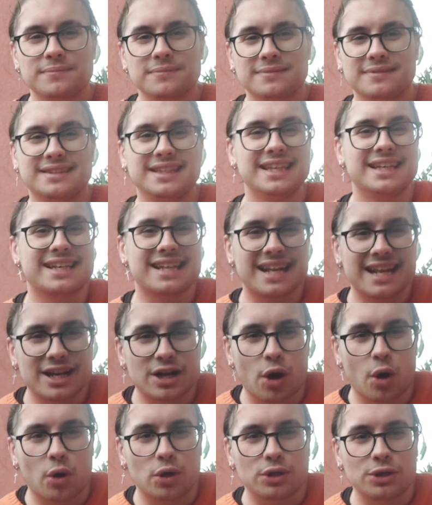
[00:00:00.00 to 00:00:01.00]
di
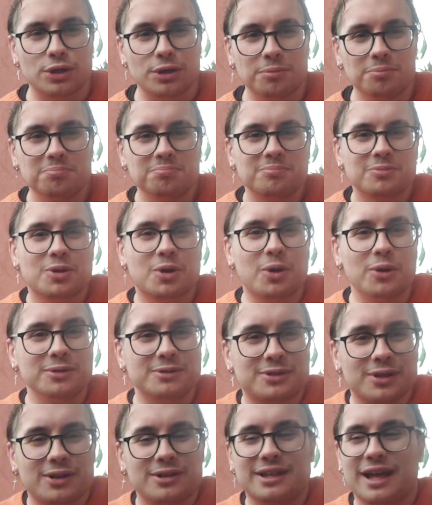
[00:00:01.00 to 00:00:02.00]
Gregorio
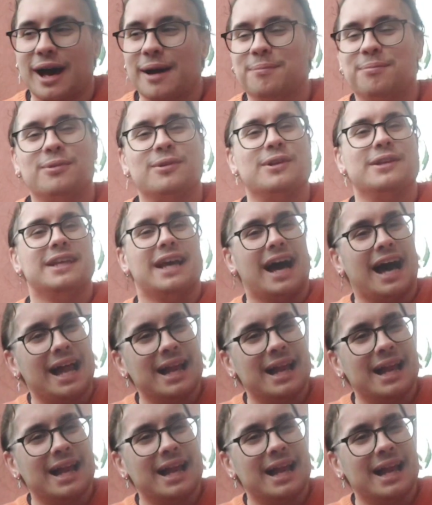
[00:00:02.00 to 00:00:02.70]
contro il Napoli